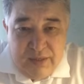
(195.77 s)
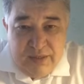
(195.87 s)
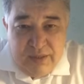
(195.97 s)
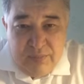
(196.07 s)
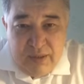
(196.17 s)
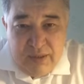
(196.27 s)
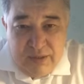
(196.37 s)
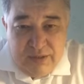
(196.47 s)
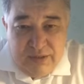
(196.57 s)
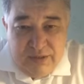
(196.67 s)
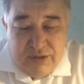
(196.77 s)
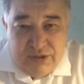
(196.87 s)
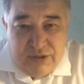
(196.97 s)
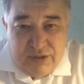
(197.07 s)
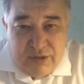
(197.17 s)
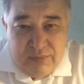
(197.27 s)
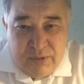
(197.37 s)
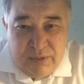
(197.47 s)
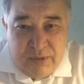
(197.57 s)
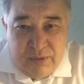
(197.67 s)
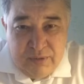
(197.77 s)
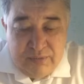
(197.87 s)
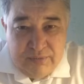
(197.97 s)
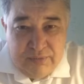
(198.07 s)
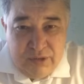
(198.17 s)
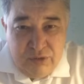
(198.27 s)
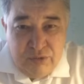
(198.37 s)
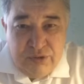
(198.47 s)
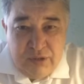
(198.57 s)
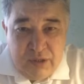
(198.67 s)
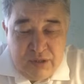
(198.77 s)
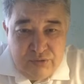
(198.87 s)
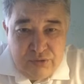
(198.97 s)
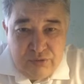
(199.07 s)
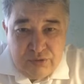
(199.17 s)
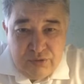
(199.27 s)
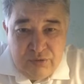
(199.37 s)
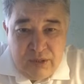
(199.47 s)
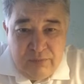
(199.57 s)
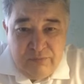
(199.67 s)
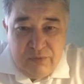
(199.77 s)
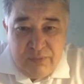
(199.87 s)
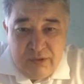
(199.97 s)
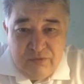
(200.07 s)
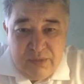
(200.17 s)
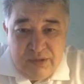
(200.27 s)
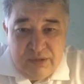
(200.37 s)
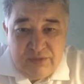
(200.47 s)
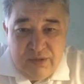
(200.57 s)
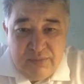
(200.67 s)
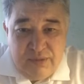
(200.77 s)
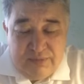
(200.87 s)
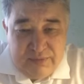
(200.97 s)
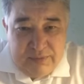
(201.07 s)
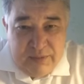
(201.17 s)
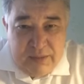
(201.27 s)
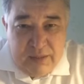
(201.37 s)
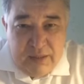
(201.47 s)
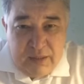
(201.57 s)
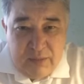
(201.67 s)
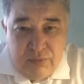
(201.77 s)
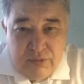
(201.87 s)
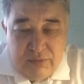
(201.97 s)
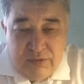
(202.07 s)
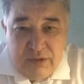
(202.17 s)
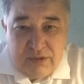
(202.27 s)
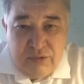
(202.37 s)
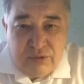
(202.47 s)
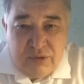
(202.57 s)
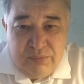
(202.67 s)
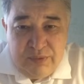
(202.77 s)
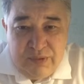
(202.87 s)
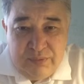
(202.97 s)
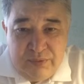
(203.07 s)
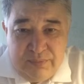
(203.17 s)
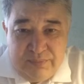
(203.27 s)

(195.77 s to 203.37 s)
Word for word: Не болейте и держитесь там, ребята. Я очень горжусь то, что нам выпало вместе с вами работать в этот сложный период.